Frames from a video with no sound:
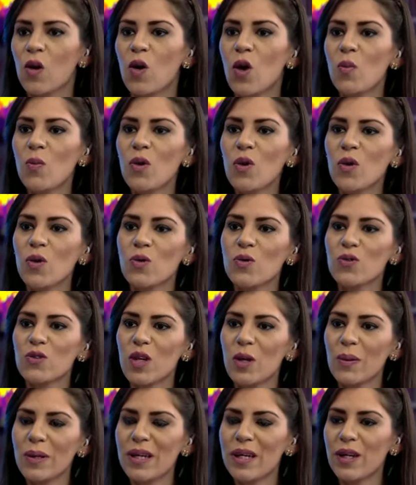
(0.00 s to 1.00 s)
¿Cómo
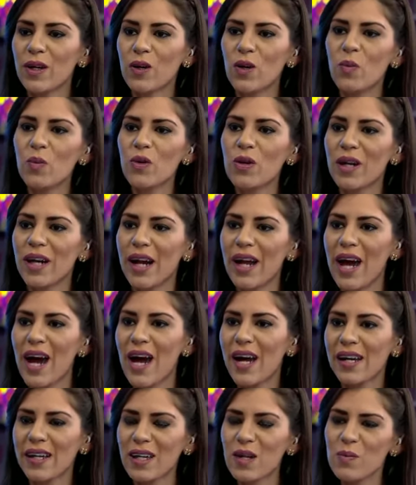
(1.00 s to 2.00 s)
concebir, cómo
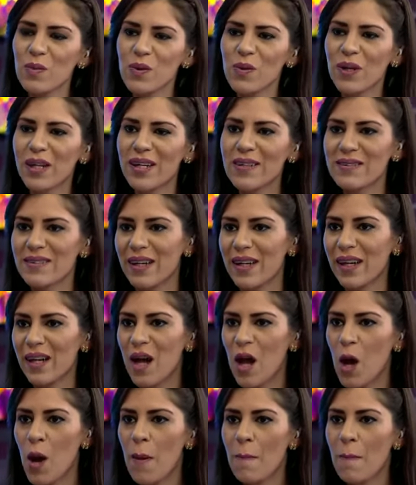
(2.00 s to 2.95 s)
crear, qué poder hacer